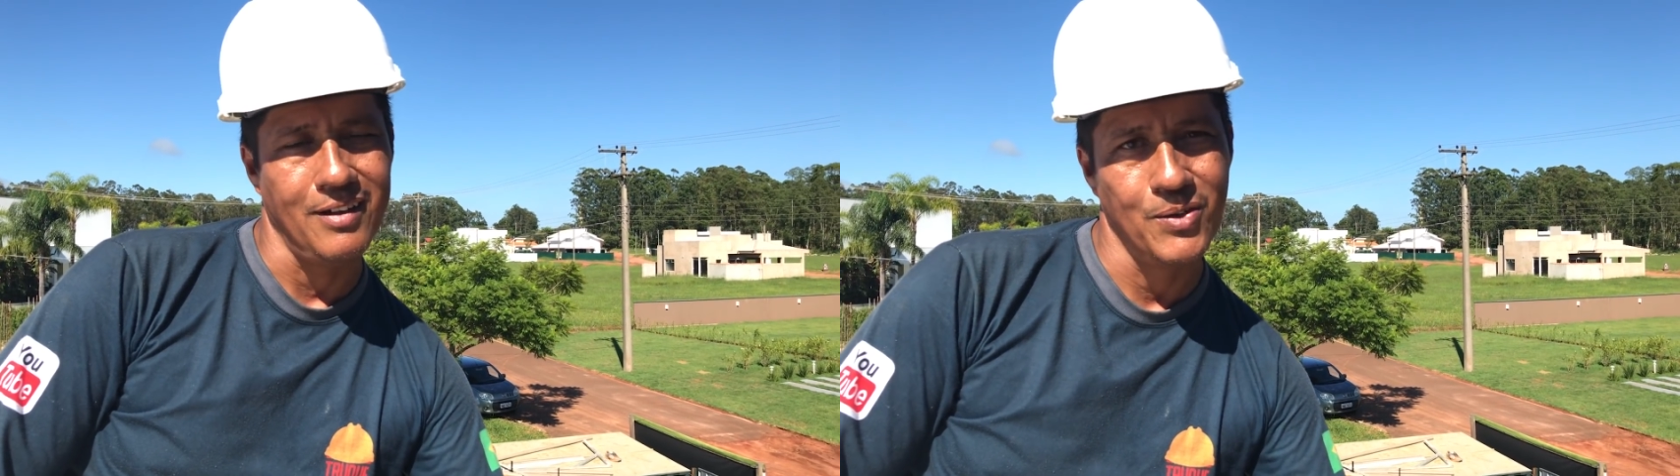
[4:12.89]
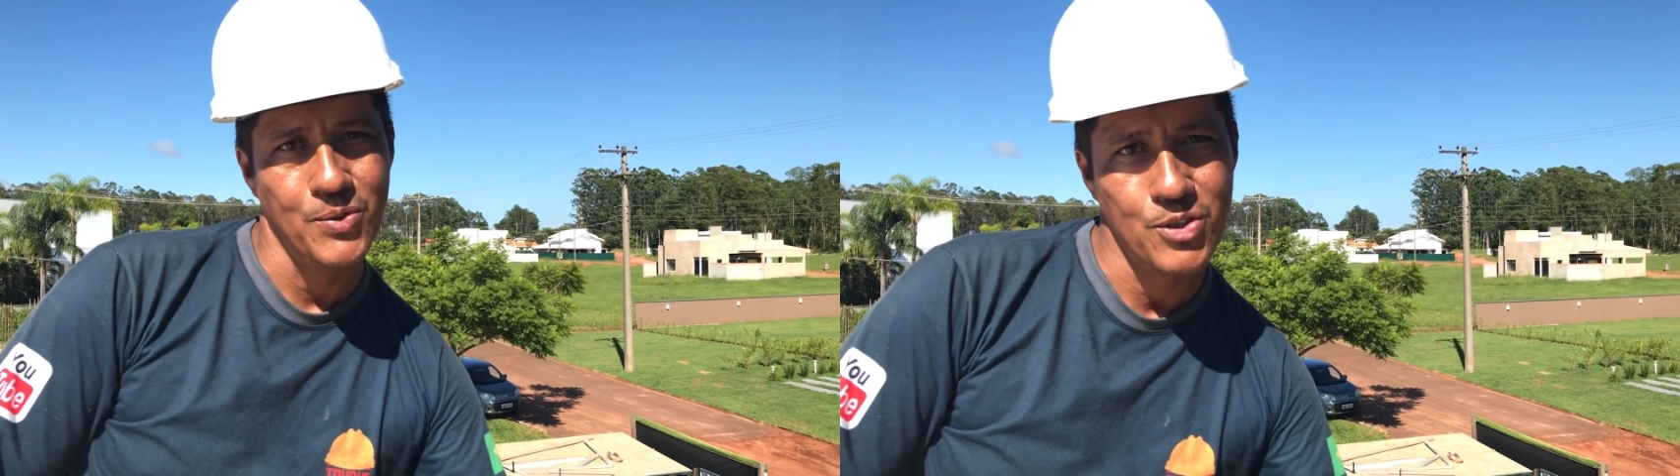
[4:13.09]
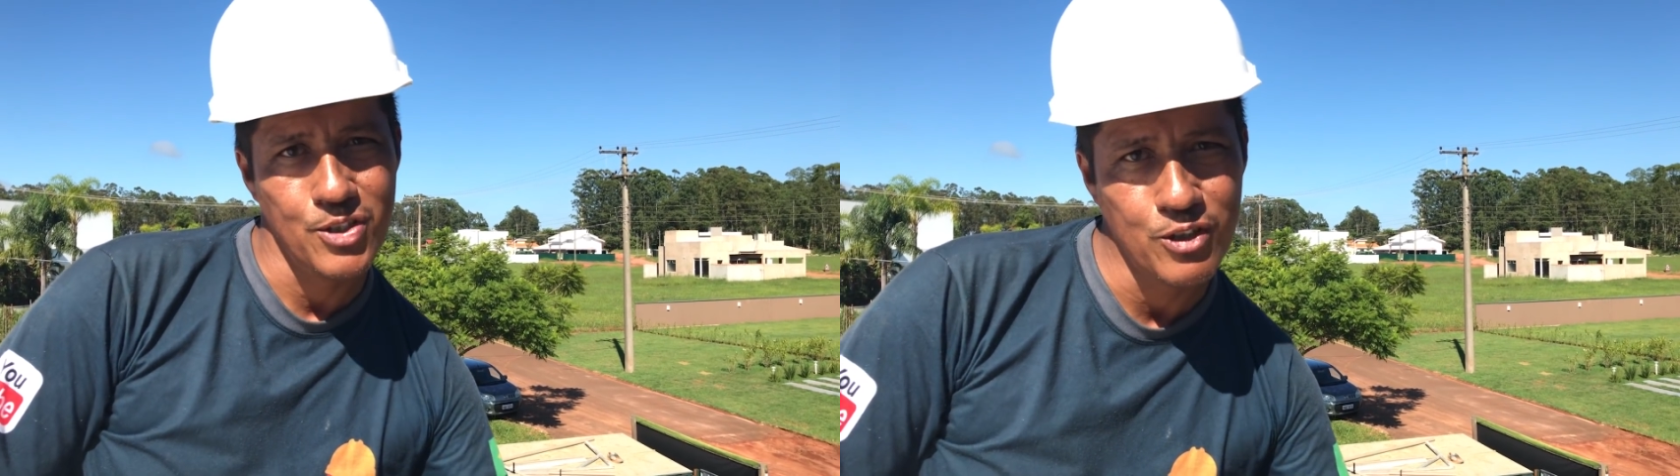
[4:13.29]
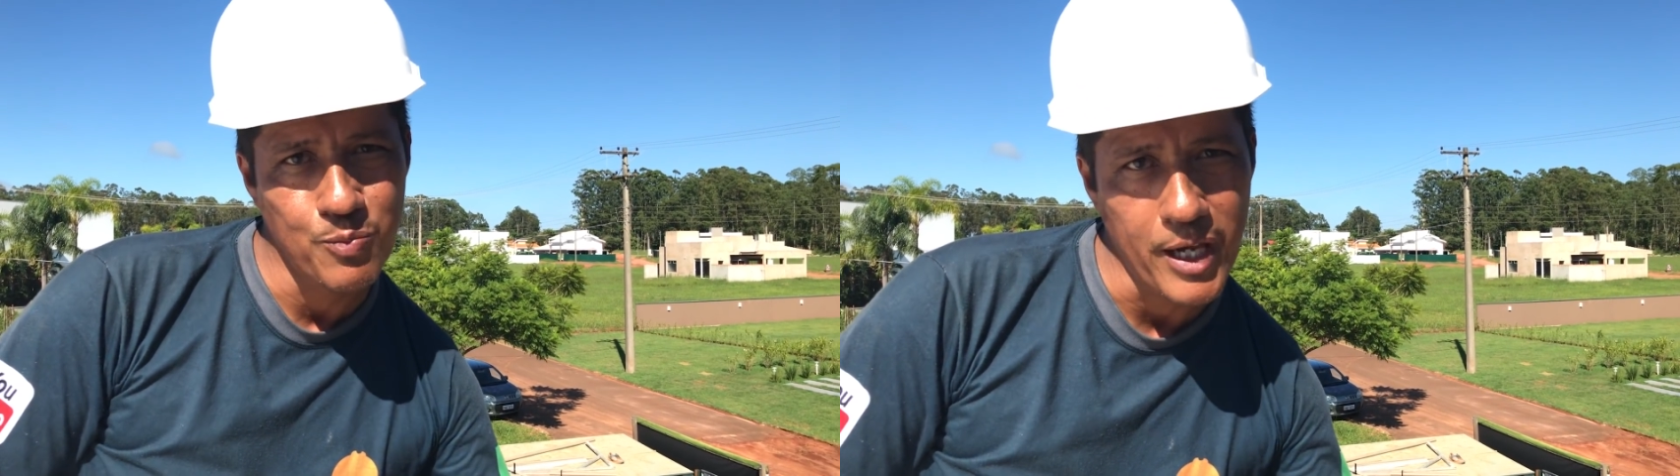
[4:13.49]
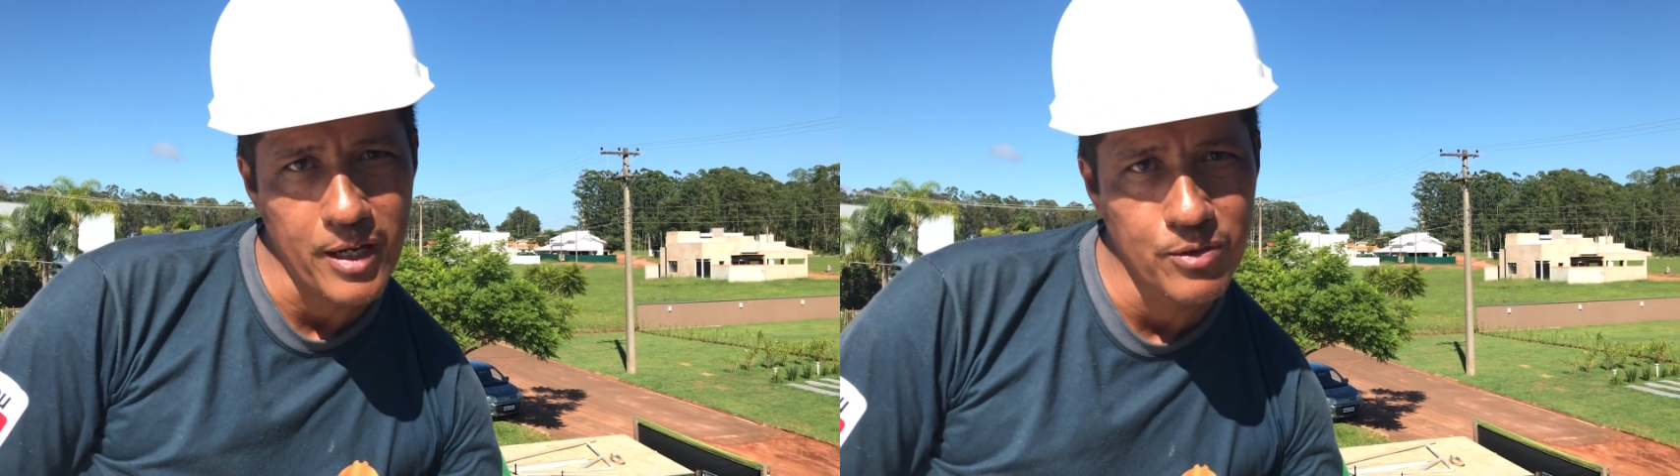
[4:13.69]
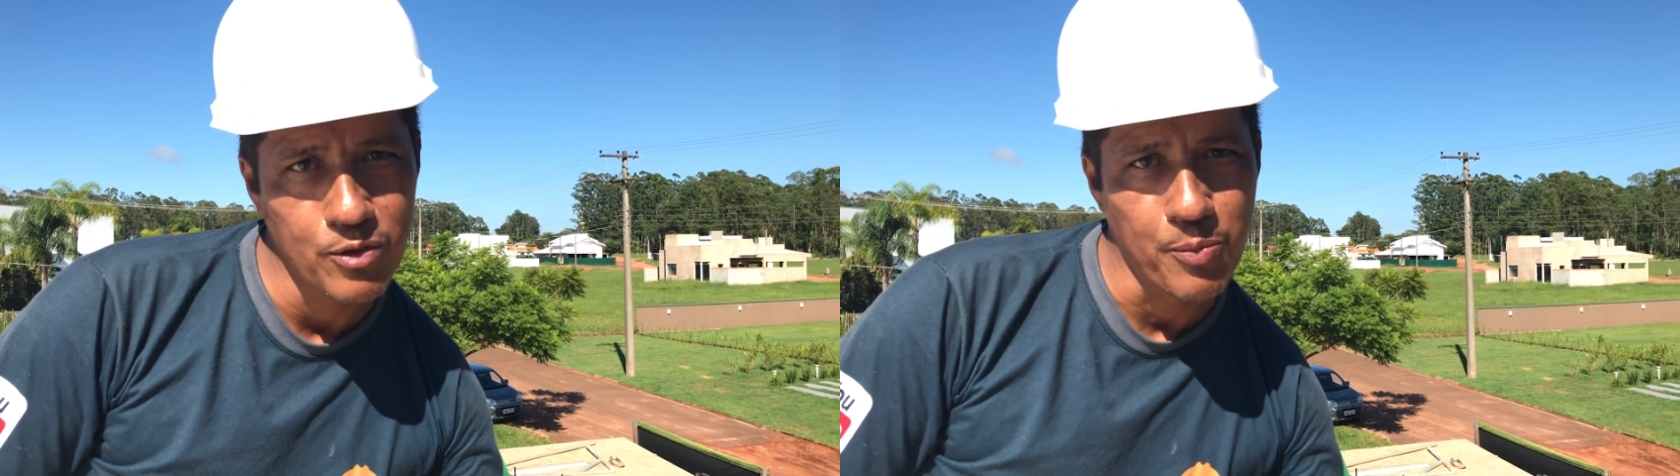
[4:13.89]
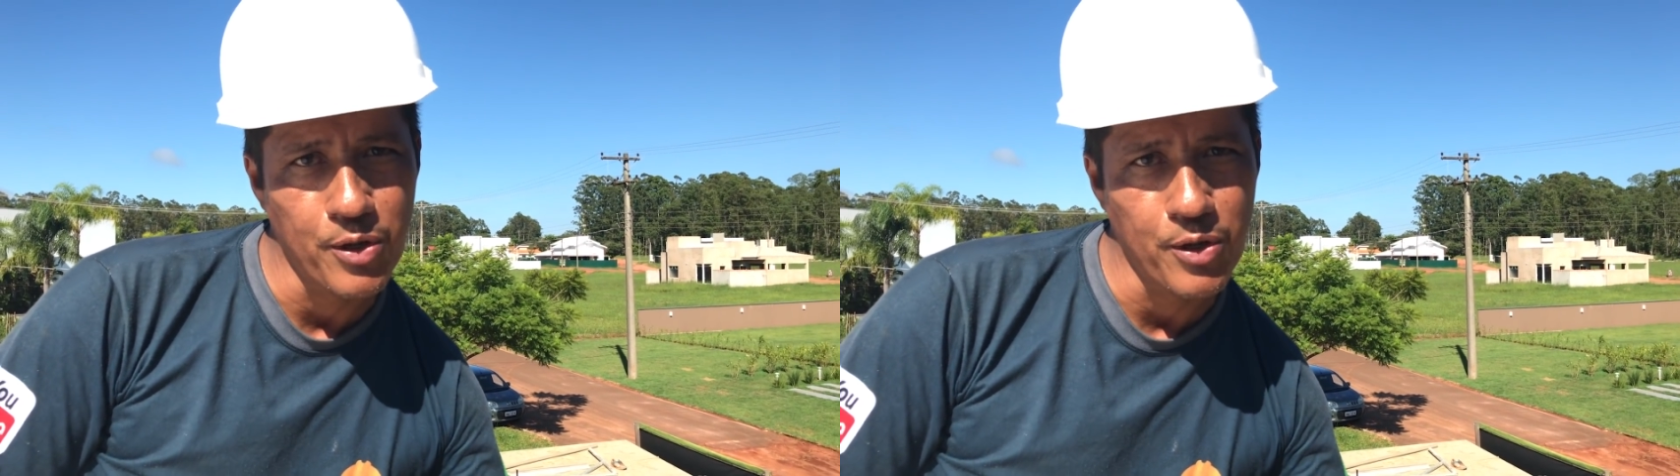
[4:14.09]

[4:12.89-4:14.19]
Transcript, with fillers: eu te espero no